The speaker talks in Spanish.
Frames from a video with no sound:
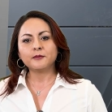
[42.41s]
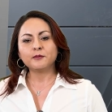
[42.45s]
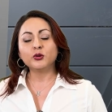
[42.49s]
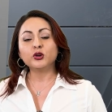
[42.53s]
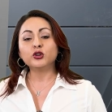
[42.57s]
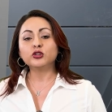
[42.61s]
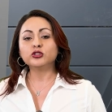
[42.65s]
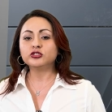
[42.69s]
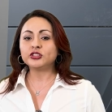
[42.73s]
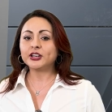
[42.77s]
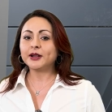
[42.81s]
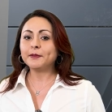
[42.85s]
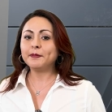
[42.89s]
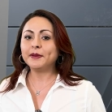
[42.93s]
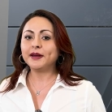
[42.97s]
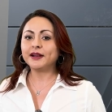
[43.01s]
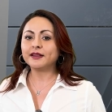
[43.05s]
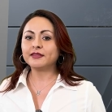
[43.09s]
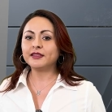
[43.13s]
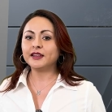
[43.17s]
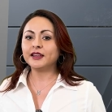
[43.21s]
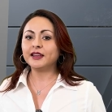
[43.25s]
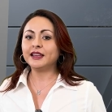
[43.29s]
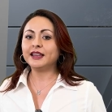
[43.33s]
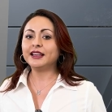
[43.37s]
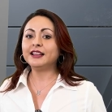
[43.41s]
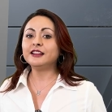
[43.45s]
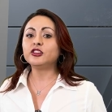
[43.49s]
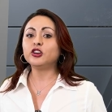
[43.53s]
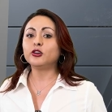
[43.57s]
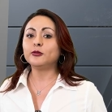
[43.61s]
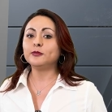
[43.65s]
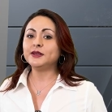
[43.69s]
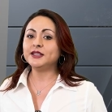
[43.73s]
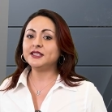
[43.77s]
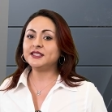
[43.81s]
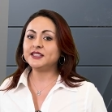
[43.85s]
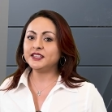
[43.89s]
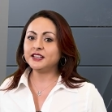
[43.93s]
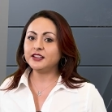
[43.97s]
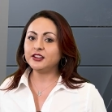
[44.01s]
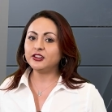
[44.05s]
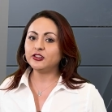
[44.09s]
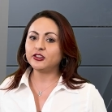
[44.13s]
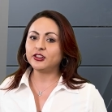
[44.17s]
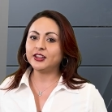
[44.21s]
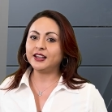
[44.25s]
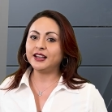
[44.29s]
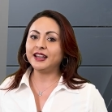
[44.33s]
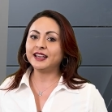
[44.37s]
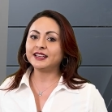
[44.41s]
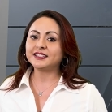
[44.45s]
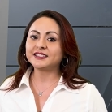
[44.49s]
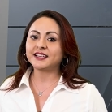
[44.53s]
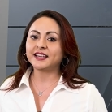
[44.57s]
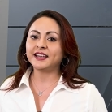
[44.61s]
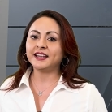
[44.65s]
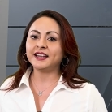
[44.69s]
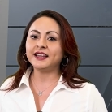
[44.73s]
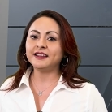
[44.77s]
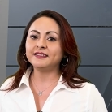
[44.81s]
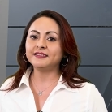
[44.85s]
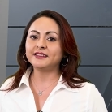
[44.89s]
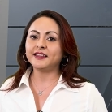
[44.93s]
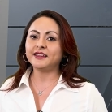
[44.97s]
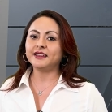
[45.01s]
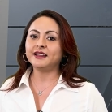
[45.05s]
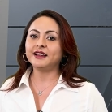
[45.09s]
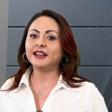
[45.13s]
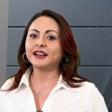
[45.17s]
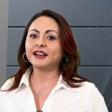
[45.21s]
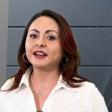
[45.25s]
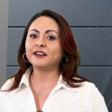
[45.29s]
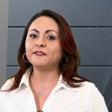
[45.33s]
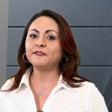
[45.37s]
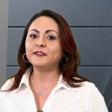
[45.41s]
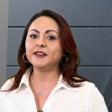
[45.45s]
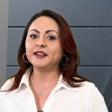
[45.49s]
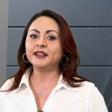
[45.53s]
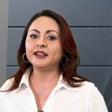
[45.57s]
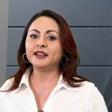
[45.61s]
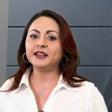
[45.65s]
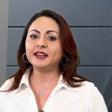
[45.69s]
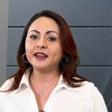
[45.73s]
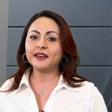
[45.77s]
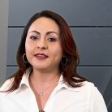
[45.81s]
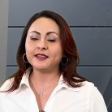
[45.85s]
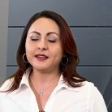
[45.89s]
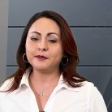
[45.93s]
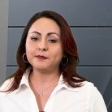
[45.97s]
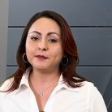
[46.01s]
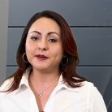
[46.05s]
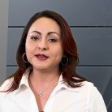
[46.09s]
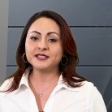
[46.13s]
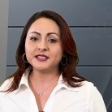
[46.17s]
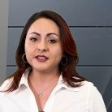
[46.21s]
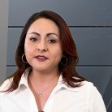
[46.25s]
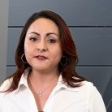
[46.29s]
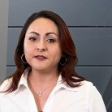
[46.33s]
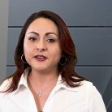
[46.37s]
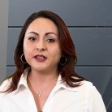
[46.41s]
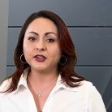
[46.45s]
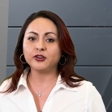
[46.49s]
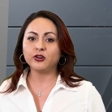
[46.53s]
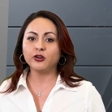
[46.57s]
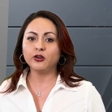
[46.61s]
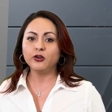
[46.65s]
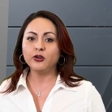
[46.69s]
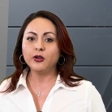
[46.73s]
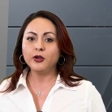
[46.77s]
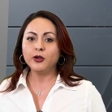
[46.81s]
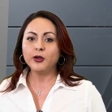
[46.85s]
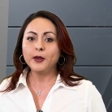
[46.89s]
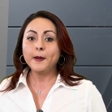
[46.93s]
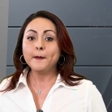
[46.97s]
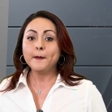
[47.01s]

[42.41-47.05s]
Por otra parte, el domicilio del ex gerente de la refinería del Pacífico,